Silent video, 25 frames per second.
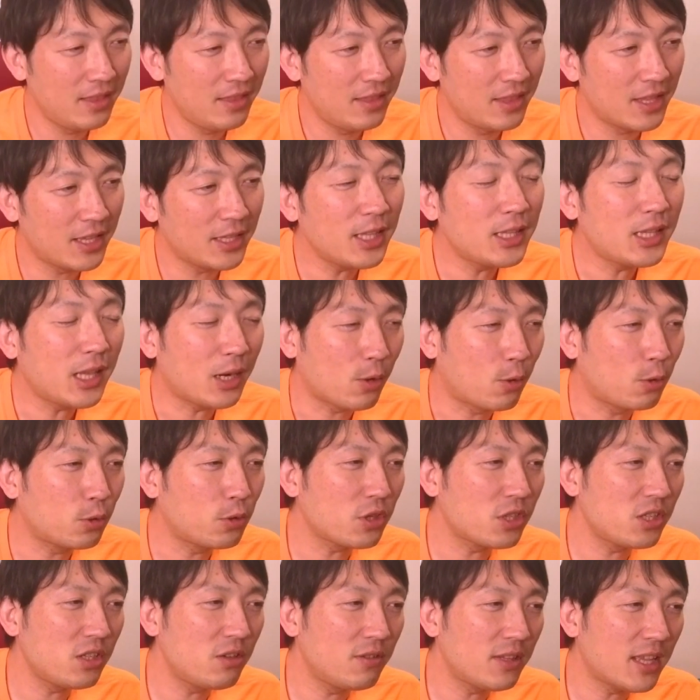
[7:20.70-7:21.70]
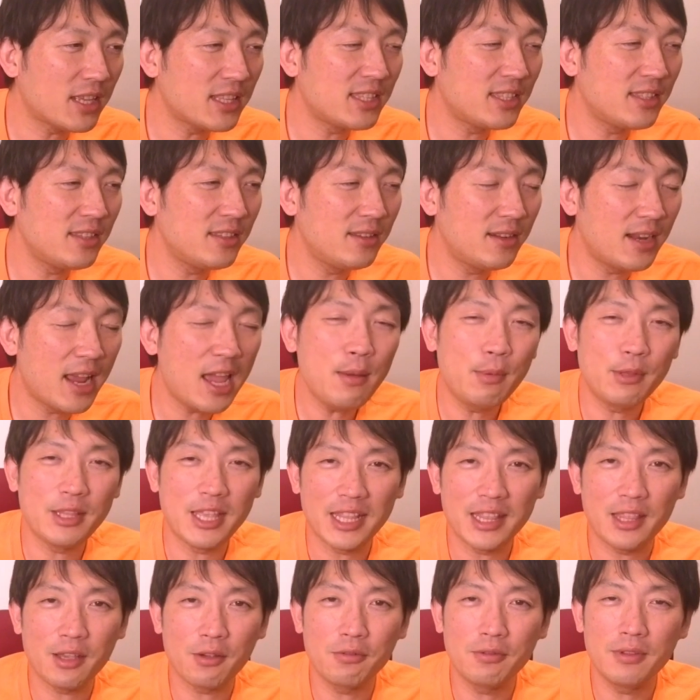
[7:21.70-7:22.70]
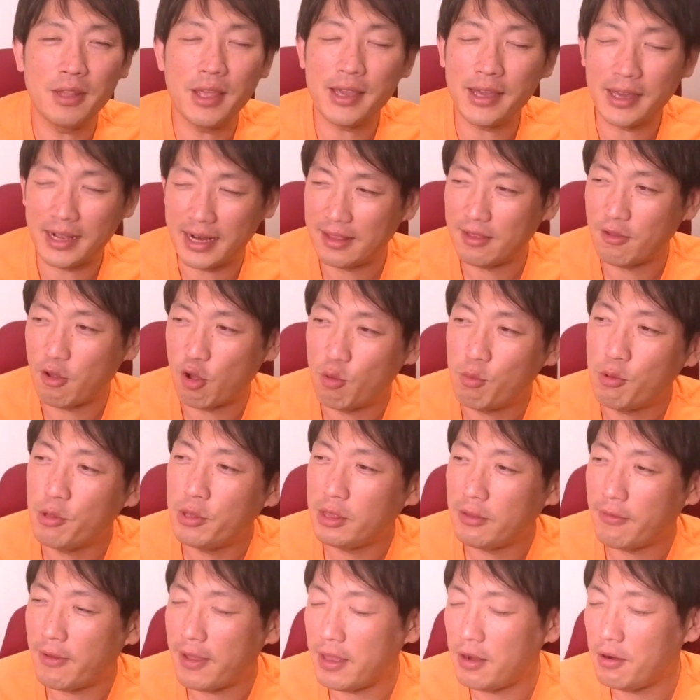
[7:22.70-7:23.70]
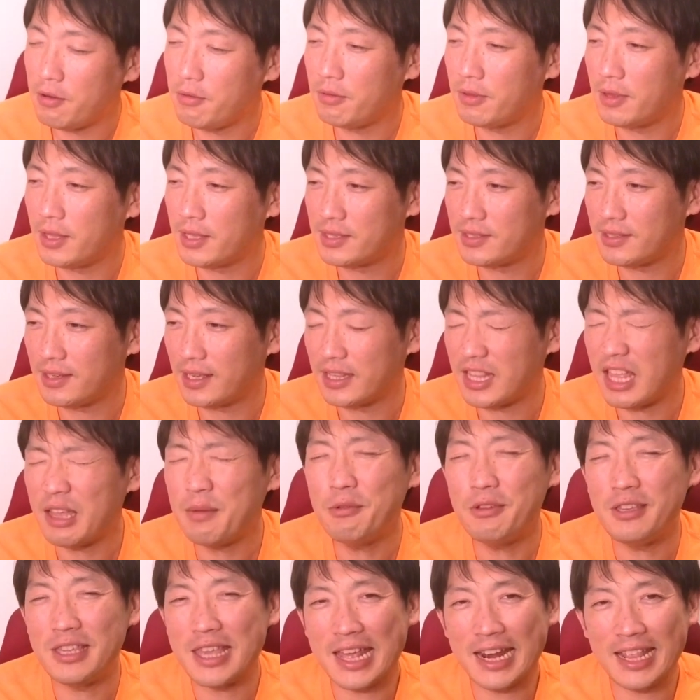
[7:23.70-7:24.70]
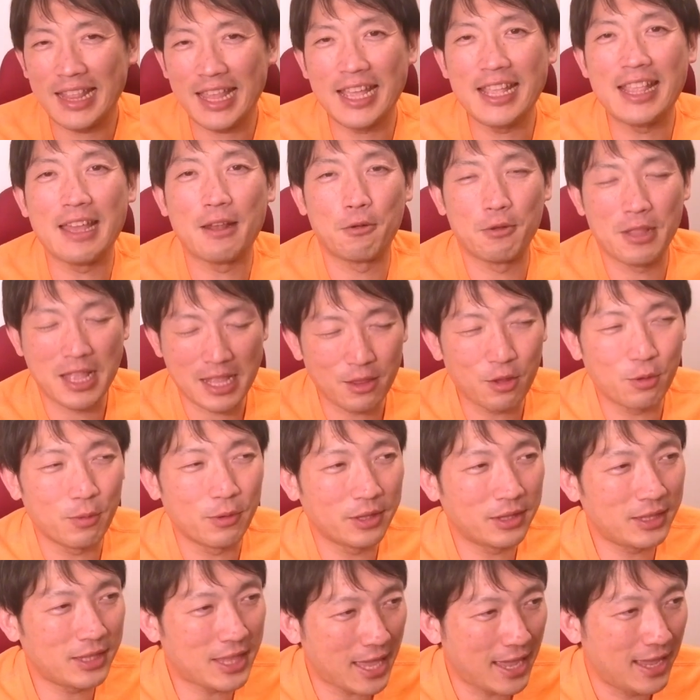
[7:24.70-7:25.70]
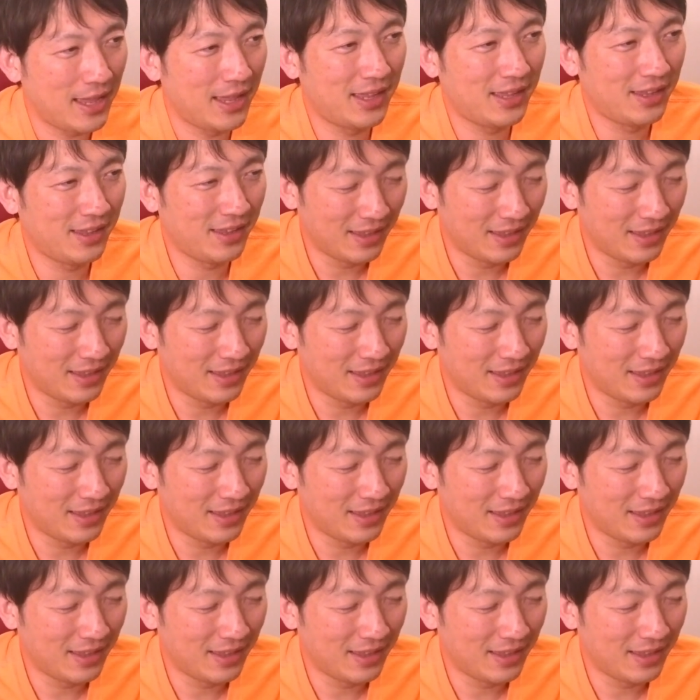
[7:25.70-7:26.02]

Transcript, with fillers: なんだったら今年の夏、ライブでやってくんないかなと思ってはいるんですが、多分やらないだろうなと思って。